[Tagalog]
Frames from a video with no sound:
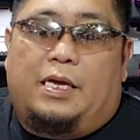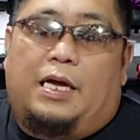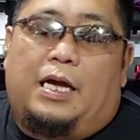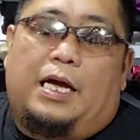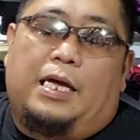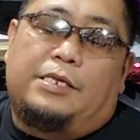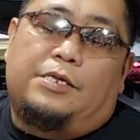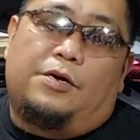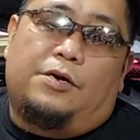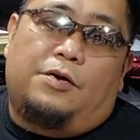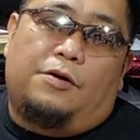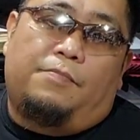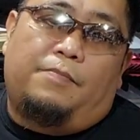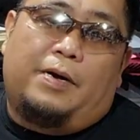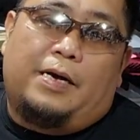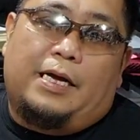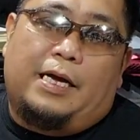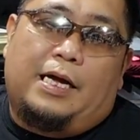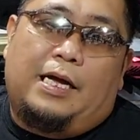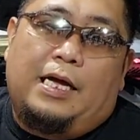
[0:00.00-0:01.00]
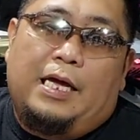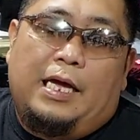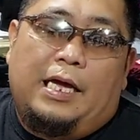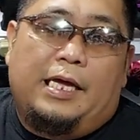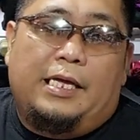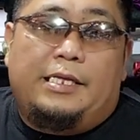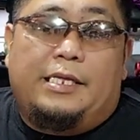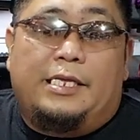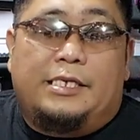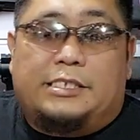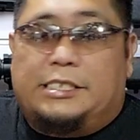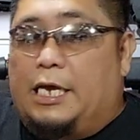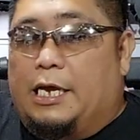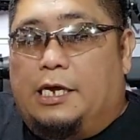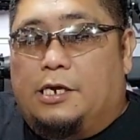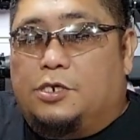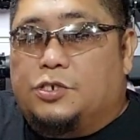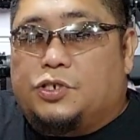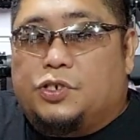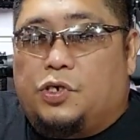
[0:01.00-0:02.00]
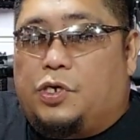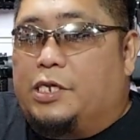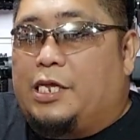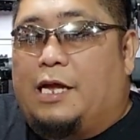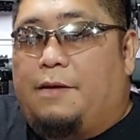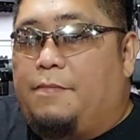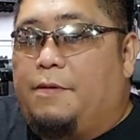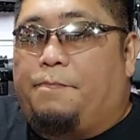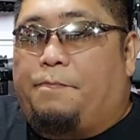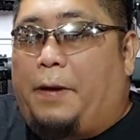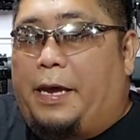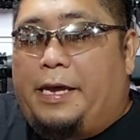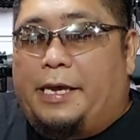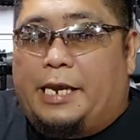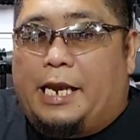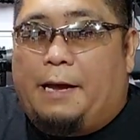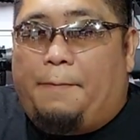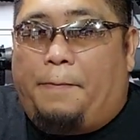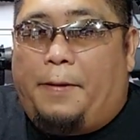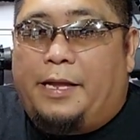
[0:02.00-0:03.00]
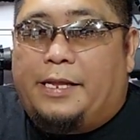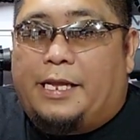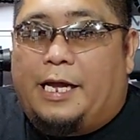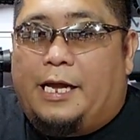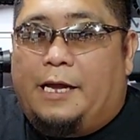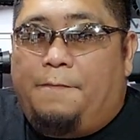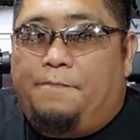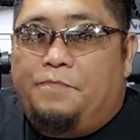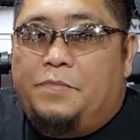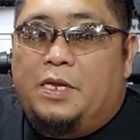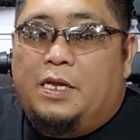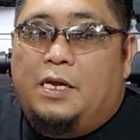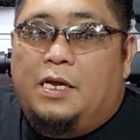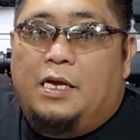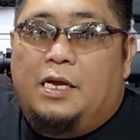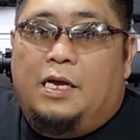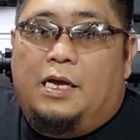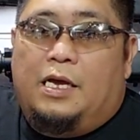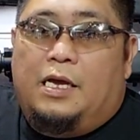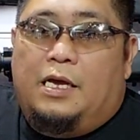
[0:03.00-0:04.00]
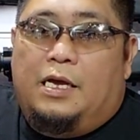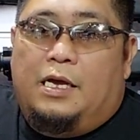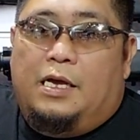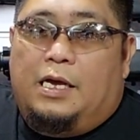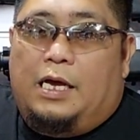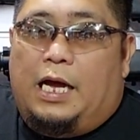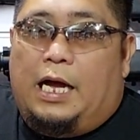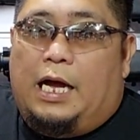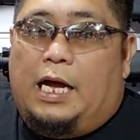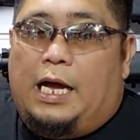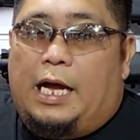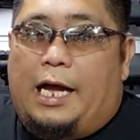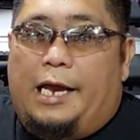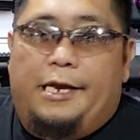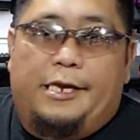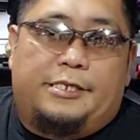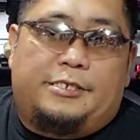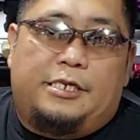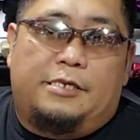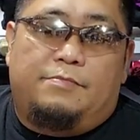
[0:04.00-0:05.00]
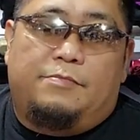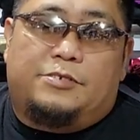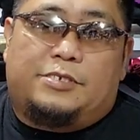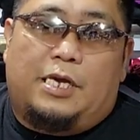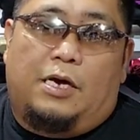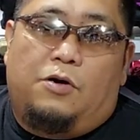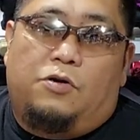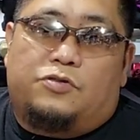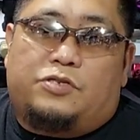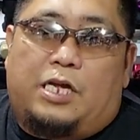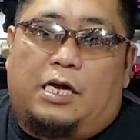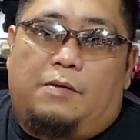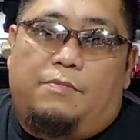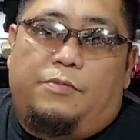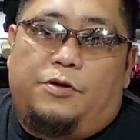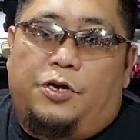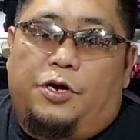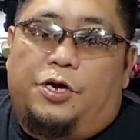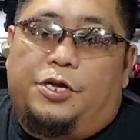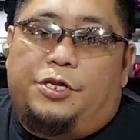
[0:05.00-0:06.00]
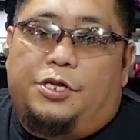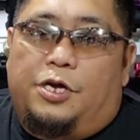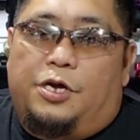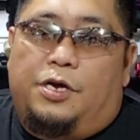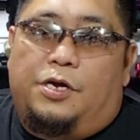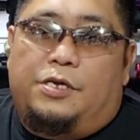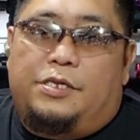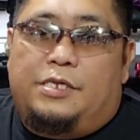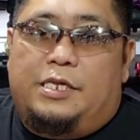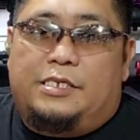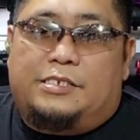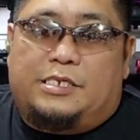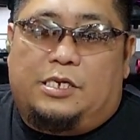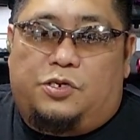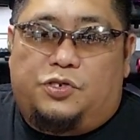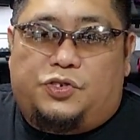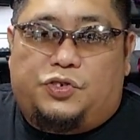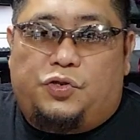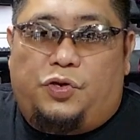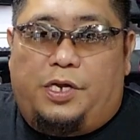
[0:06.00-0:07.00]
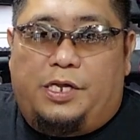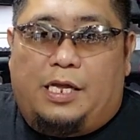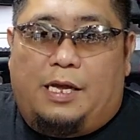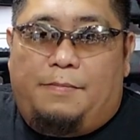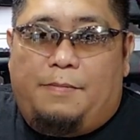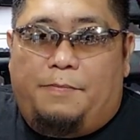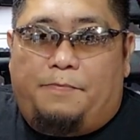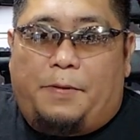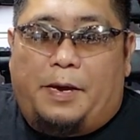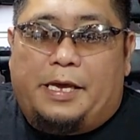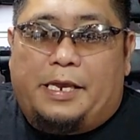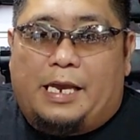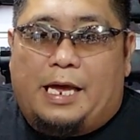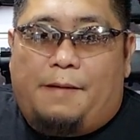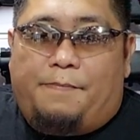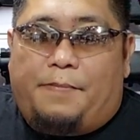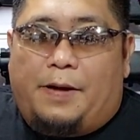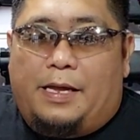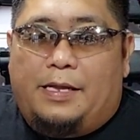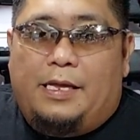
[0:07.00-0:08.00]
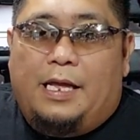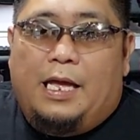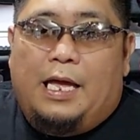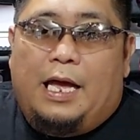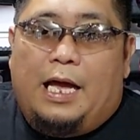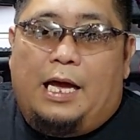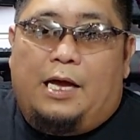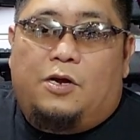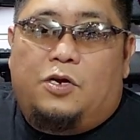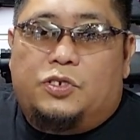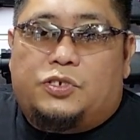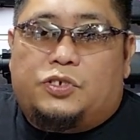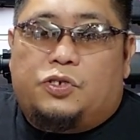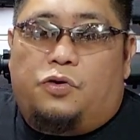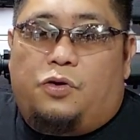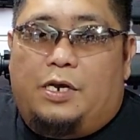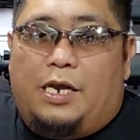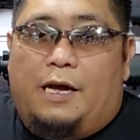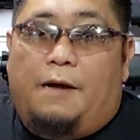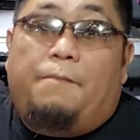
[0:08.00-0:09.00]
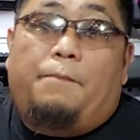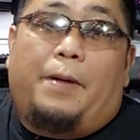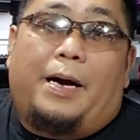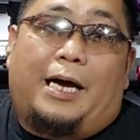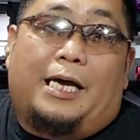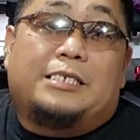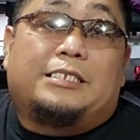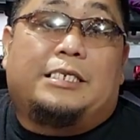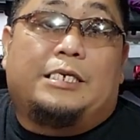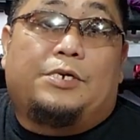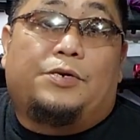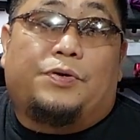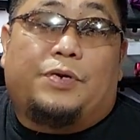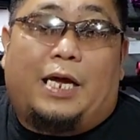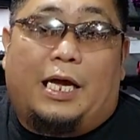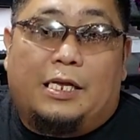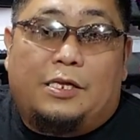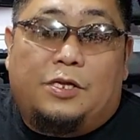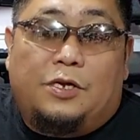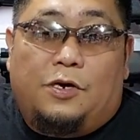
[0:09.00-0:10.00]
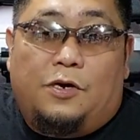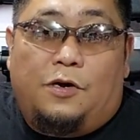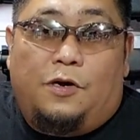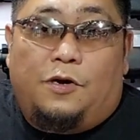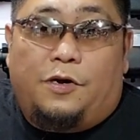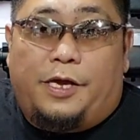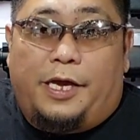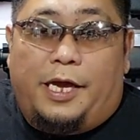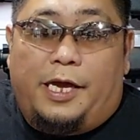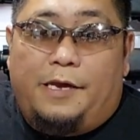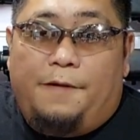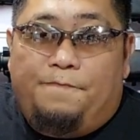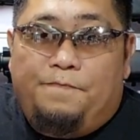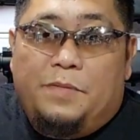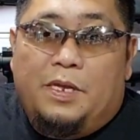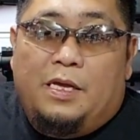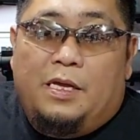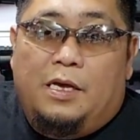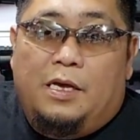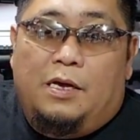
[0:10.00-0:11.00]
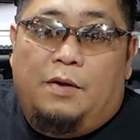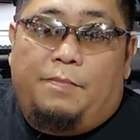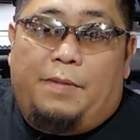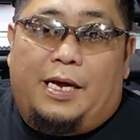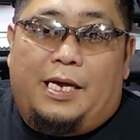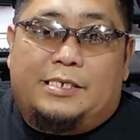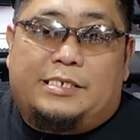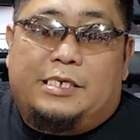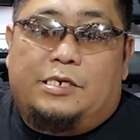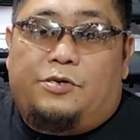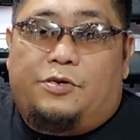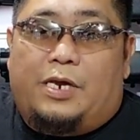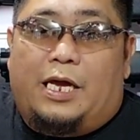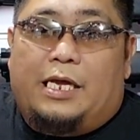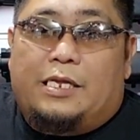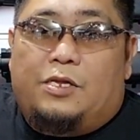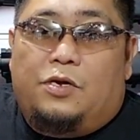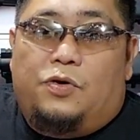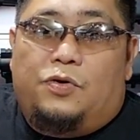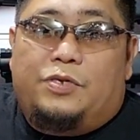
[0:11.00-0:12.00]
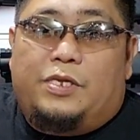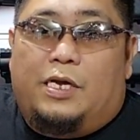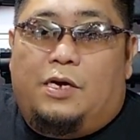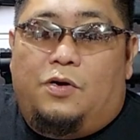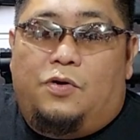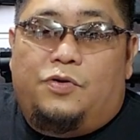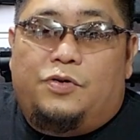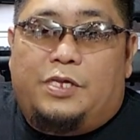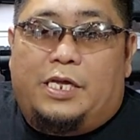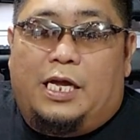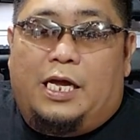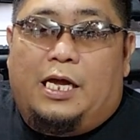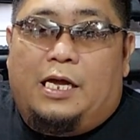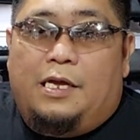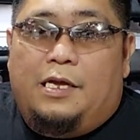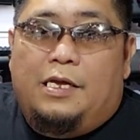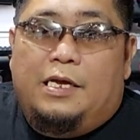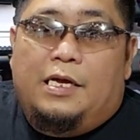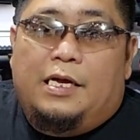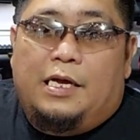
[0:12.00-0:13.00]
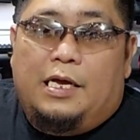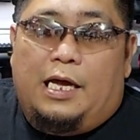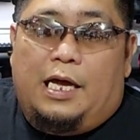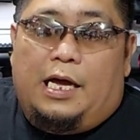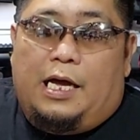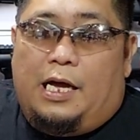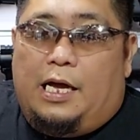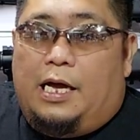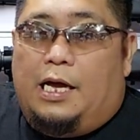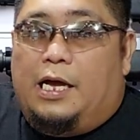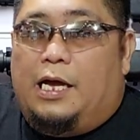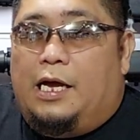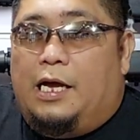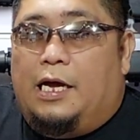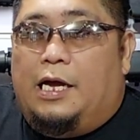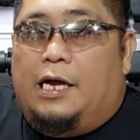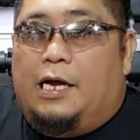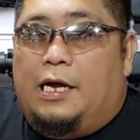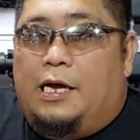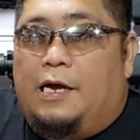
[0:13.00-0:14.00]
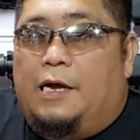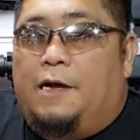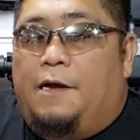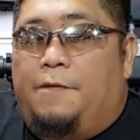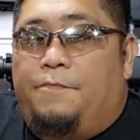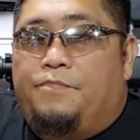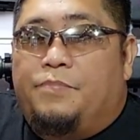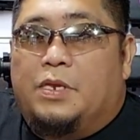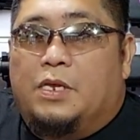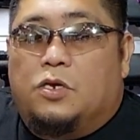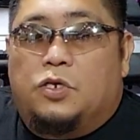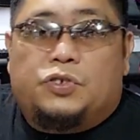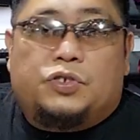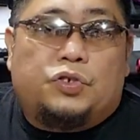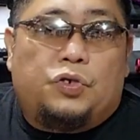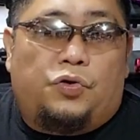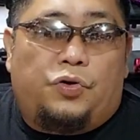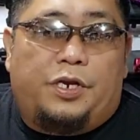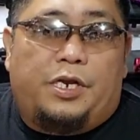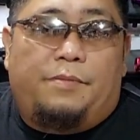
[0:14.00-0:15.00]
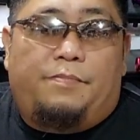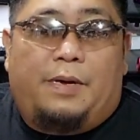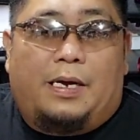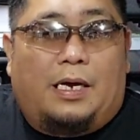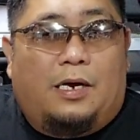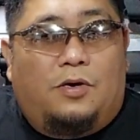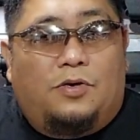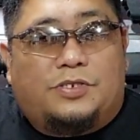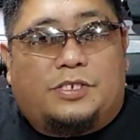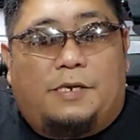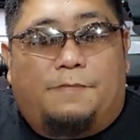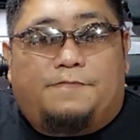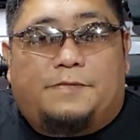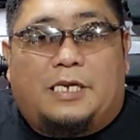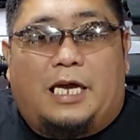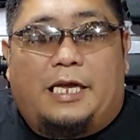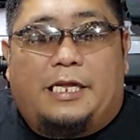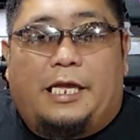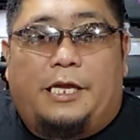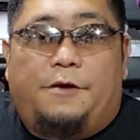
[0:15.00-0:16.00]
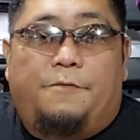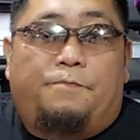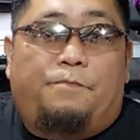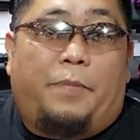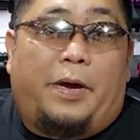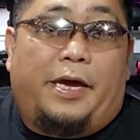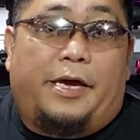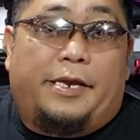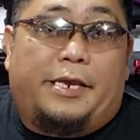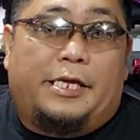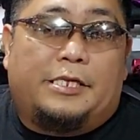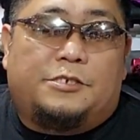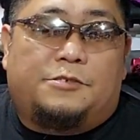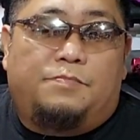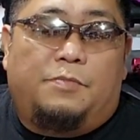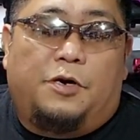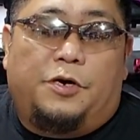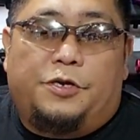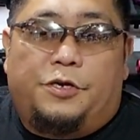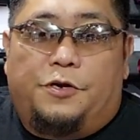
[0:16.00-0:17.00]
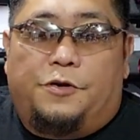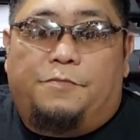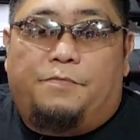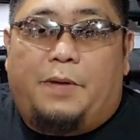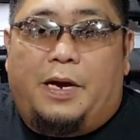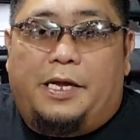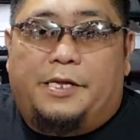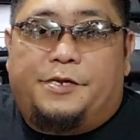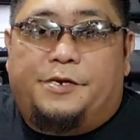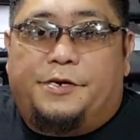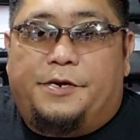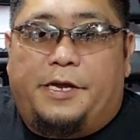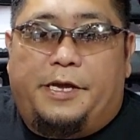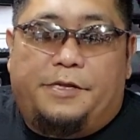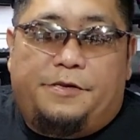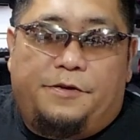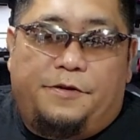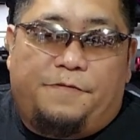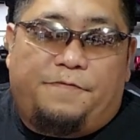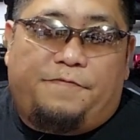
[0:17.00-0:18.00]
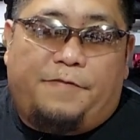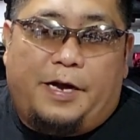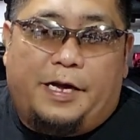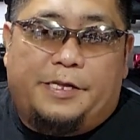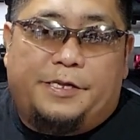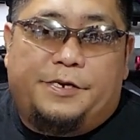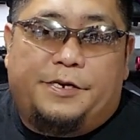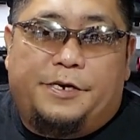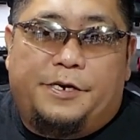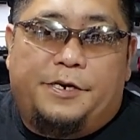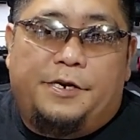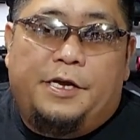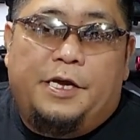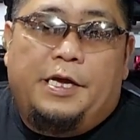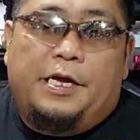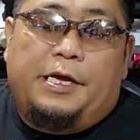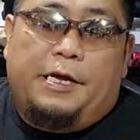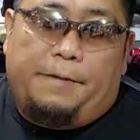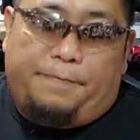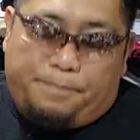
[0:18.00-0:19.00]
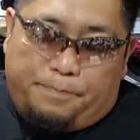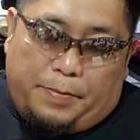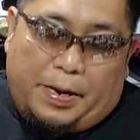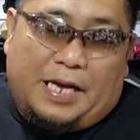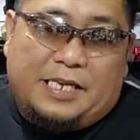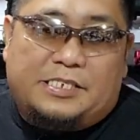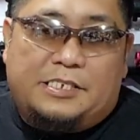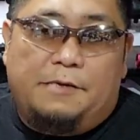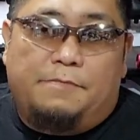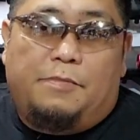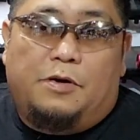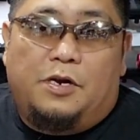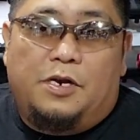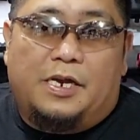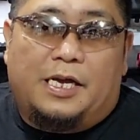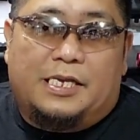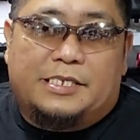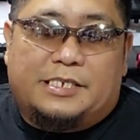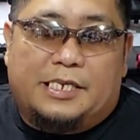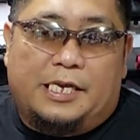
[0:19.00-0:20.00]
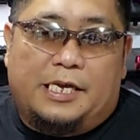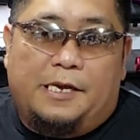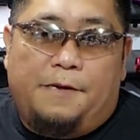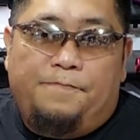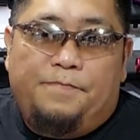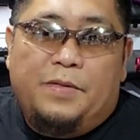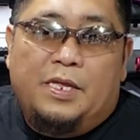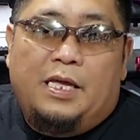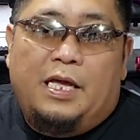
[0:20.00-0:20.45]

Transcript: ano, kumbaga, hindi sa gusto ka namin pahirapan ha, uh, alisin mo sa utak mo yon no? Hindi sa gusto ka namin pahirapan. Ang gusto ko lang makasigurado, okay? Makasigurado, unang-una, uh, gusto ko rin makausap sana yung parents mo, your mother and your father, if possible, kasi